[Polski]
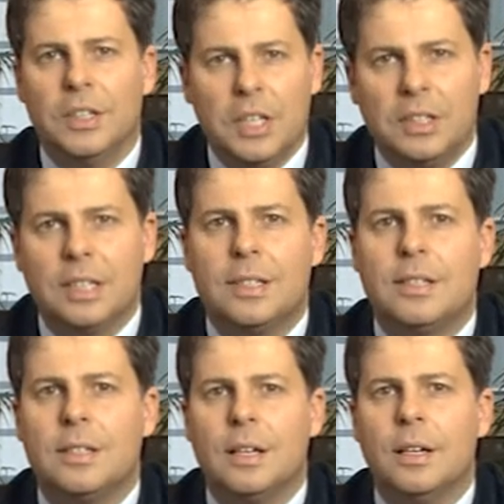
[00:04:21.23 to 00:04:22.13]
Jej
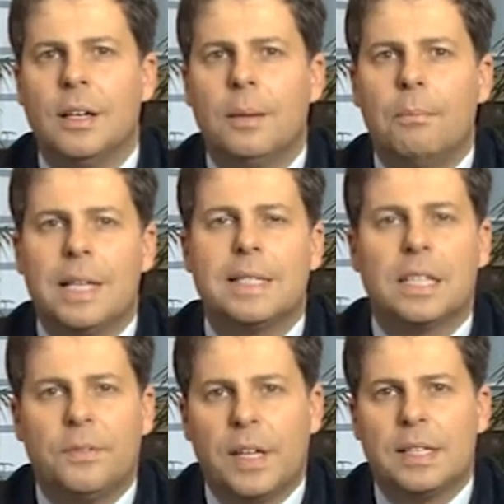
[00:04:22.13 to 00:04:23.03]
decyzję ma
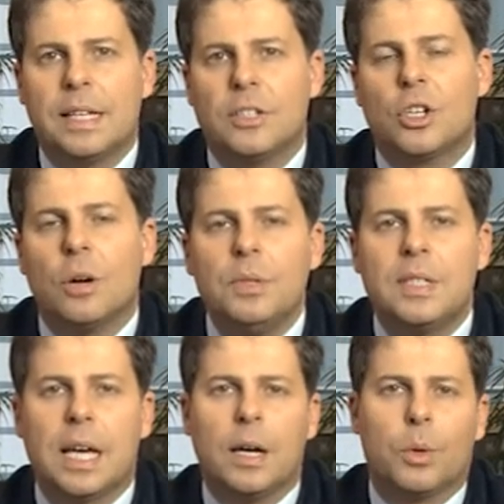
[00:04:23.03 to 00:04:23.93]
zatwierdzać
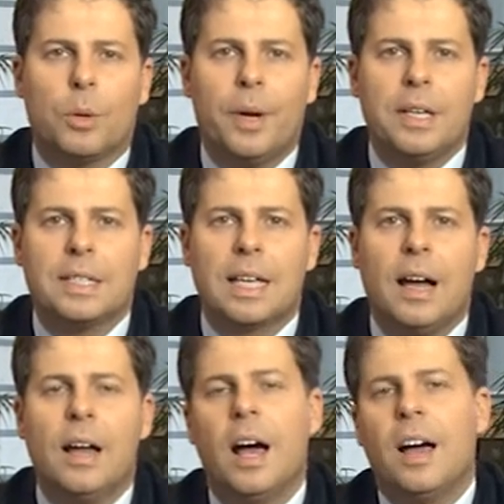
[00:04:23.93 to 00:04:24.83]
Komisja
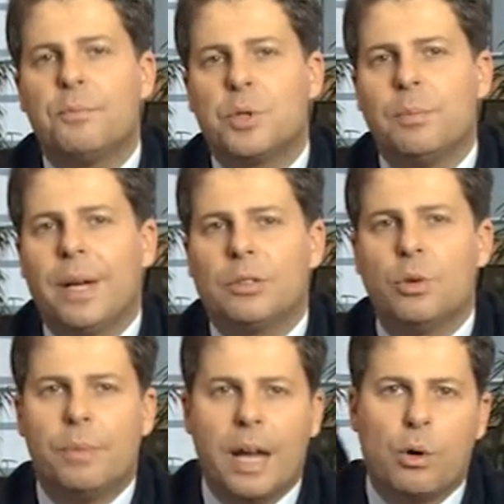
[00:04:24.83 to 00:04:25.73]
Europejska, a w
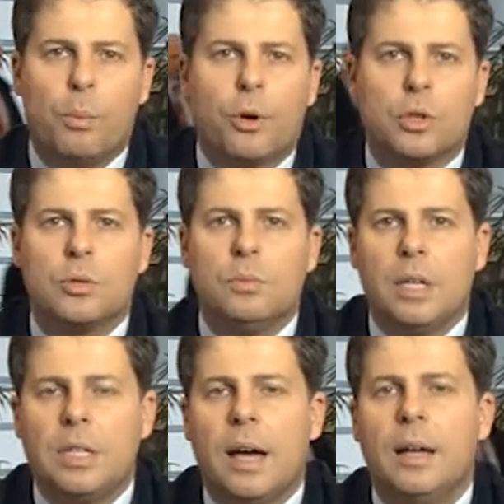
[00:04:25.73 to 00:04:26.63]
przypadku braku
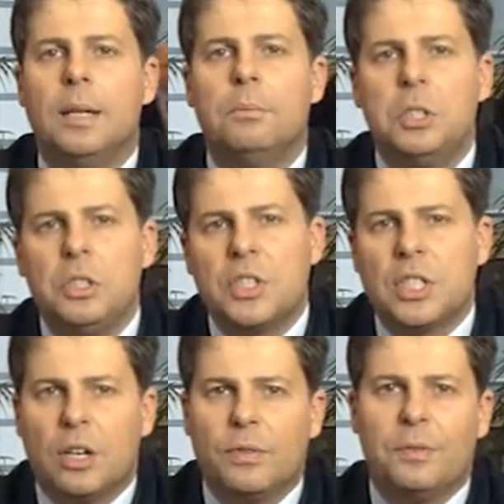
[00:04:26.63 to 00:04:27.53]
porozumienia
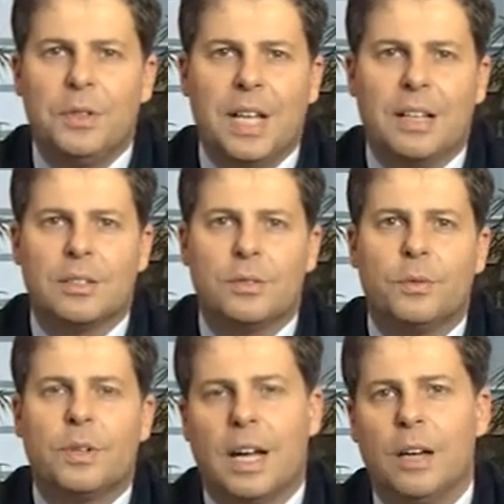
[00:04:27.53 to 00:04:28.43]
ministrowie
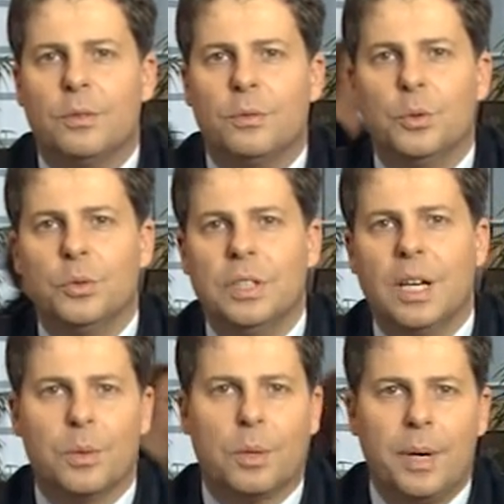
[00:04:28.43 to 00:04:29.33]
finansów krajów Unii
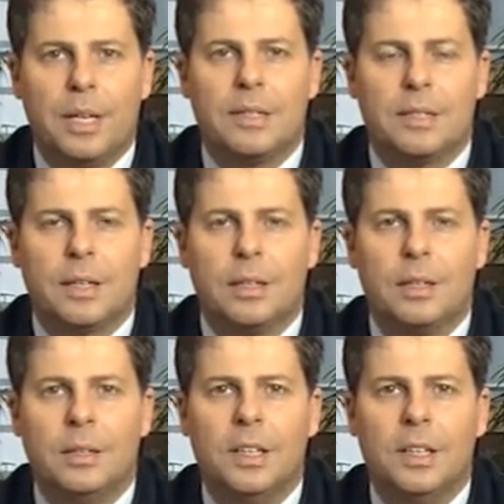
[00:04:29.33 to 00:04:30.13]
Europejskiej.